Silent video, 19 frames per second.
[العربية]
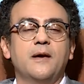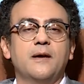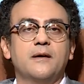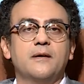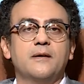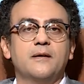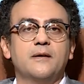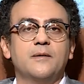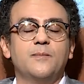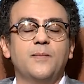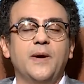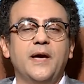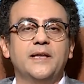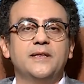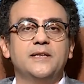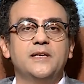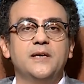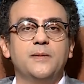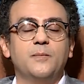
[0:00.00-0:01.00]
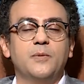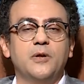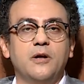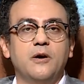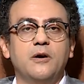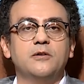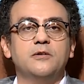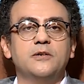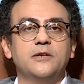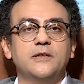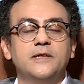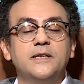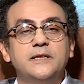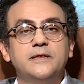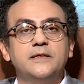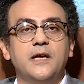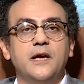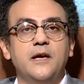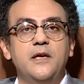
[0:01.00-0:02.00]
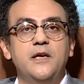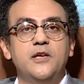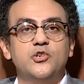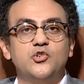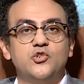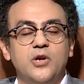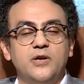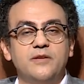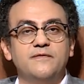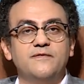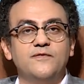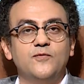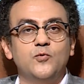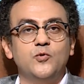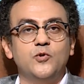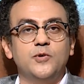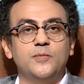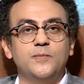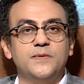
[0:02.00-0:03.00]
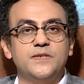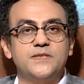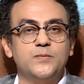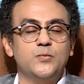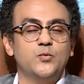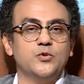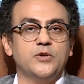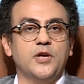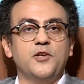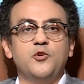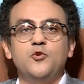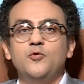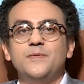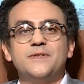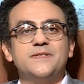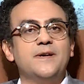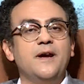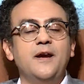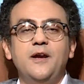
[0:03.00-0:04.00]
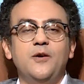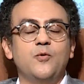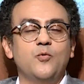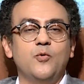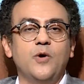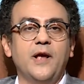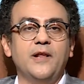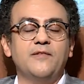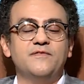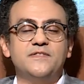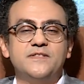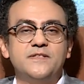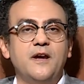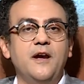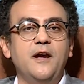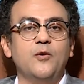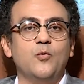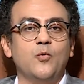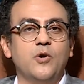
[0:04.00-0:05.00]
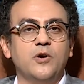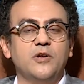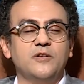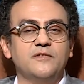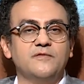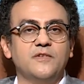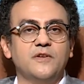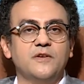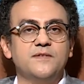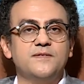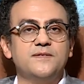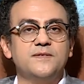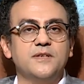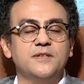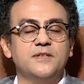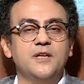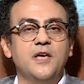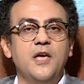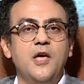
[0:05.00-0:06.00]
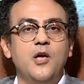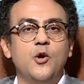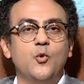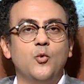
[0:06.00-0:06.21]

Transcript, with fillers: آه، مهنيا بالقدر اللي انت شايفه مظبوط ايهما صح وهل في صح وغلط في القصه دي